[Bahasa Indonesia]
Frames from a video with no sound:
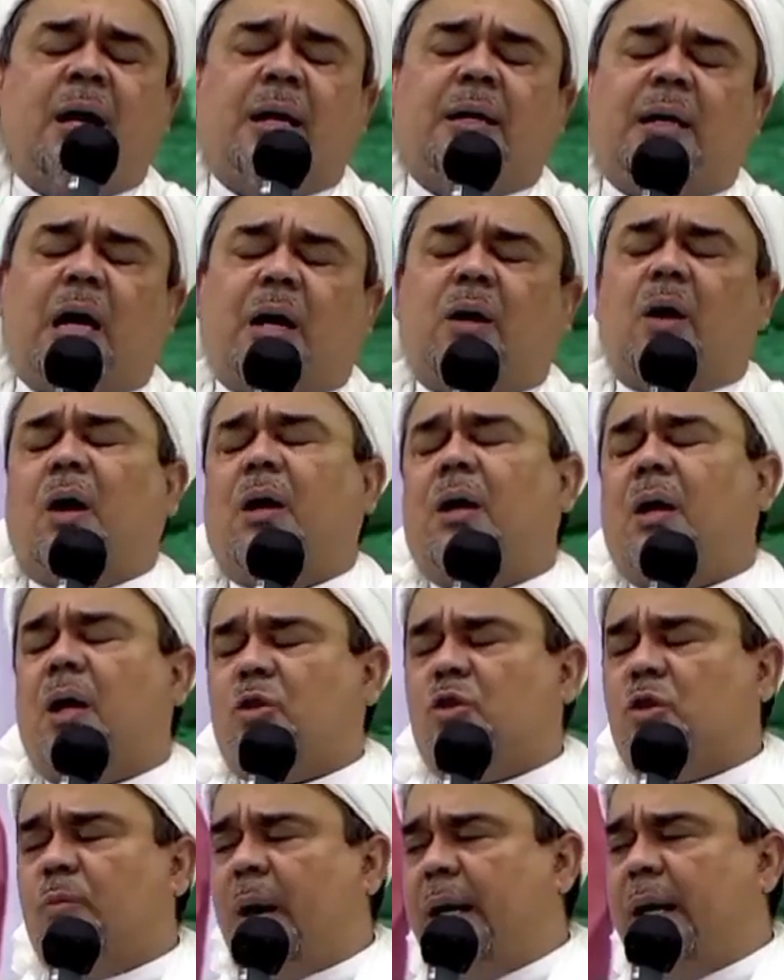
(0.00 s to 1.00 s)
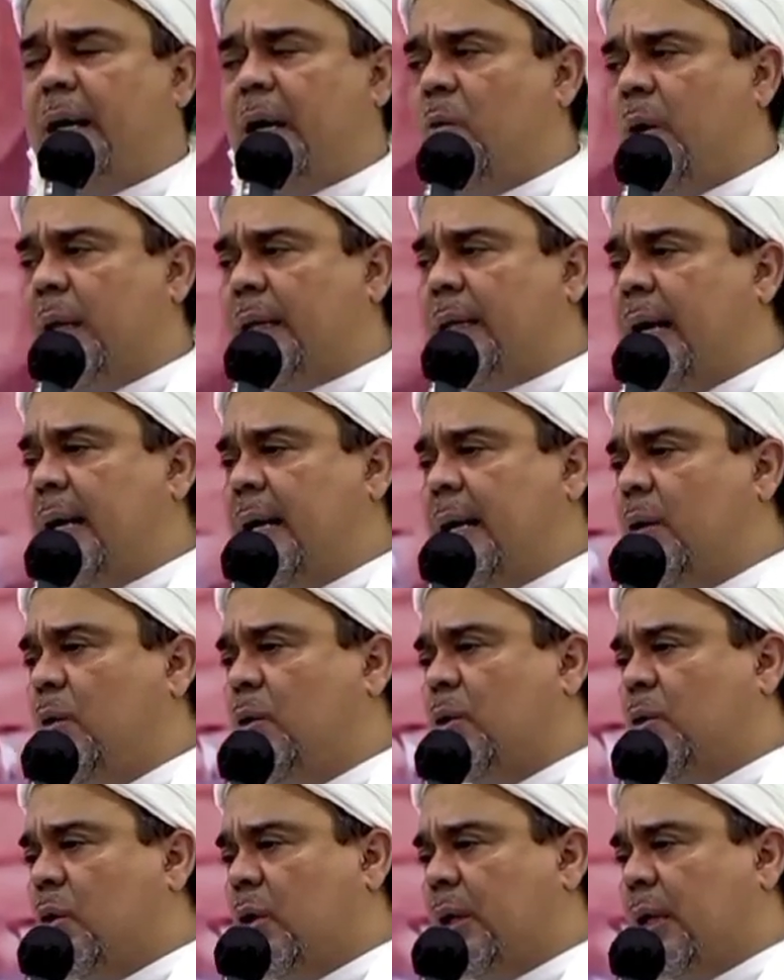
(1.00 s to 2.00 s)
dari Allah Subhanahu wa taala
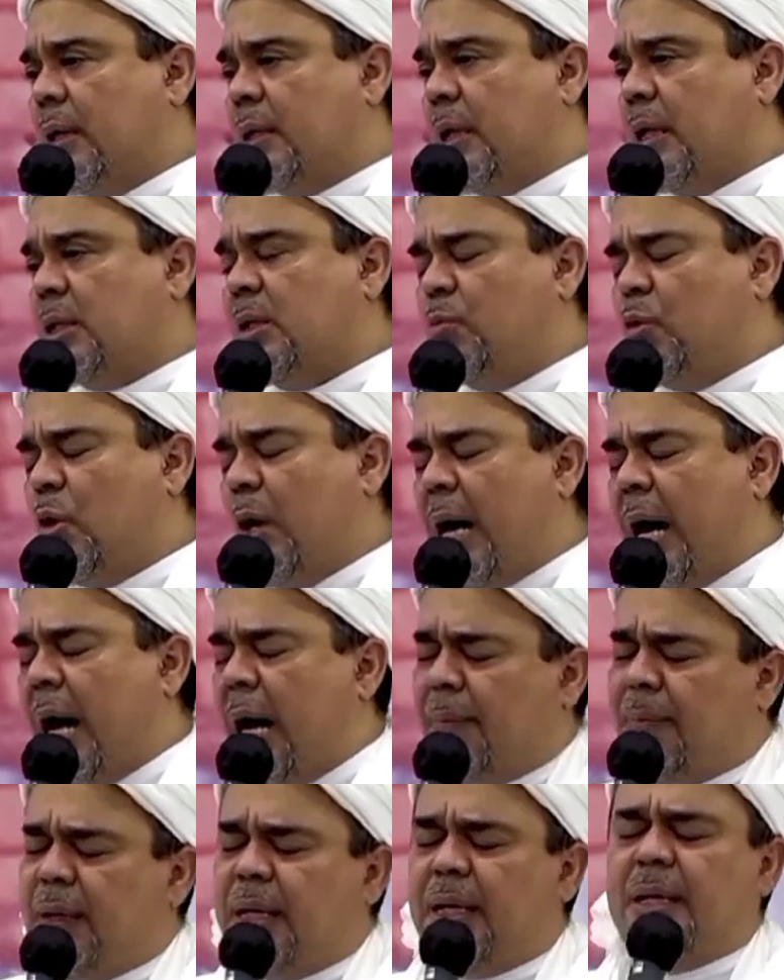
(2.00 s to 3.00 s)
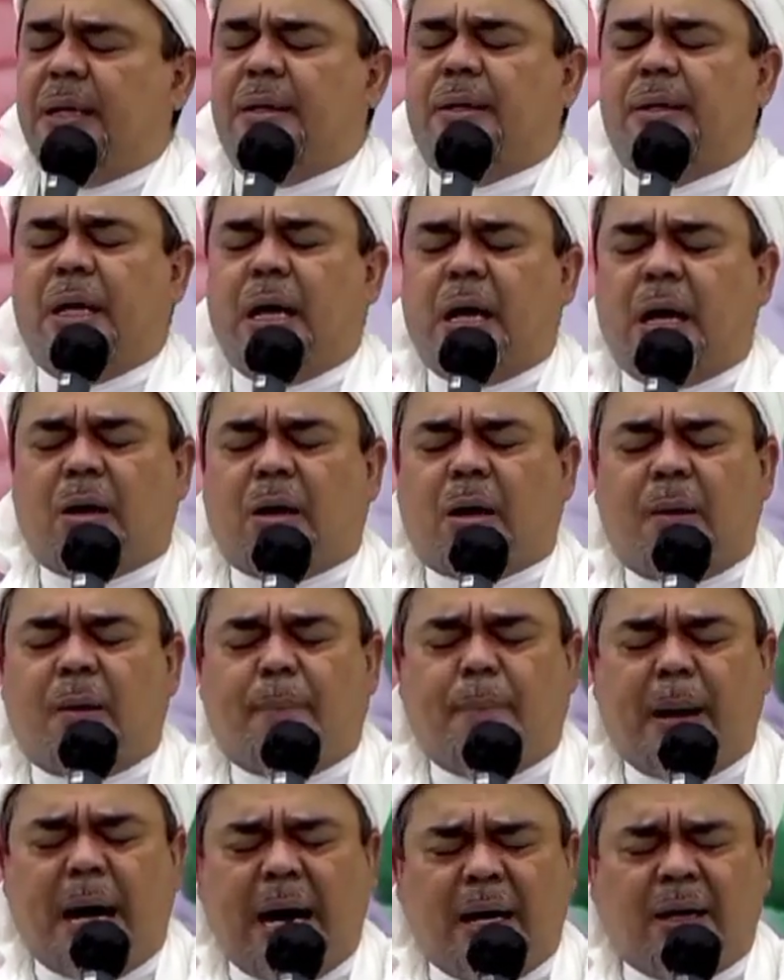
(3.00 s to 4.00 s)
untuk kita semua amin ya
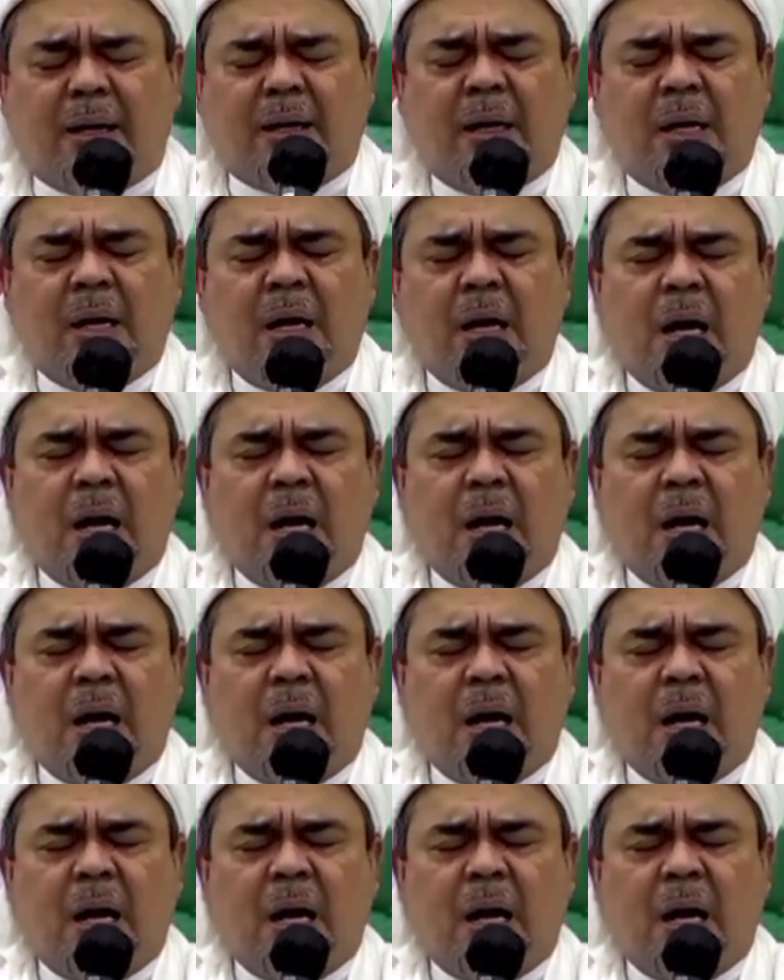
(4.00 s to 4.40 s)
rabbal